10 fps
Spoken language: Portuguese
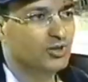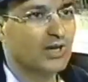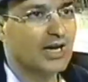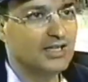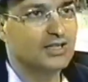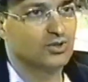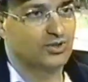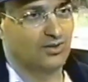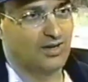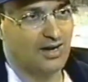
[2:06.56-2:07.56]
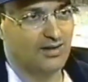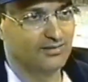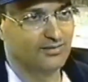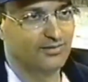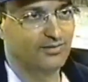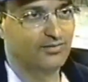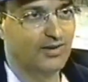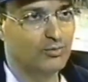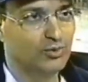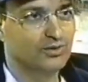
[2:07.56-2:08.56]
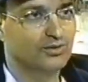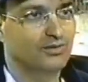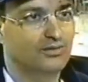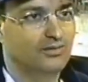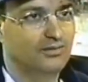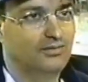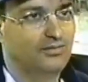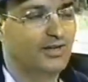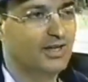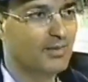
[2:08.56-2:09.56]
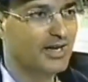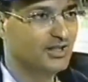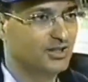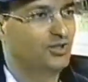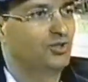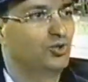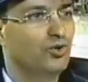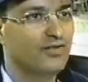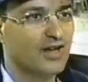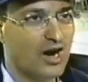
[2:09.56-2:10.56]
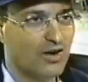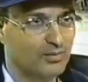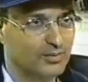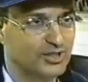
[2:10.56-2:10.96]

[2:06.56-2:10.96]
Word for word: Personaliza o seu carro. Vai muito com... fica mais jovial,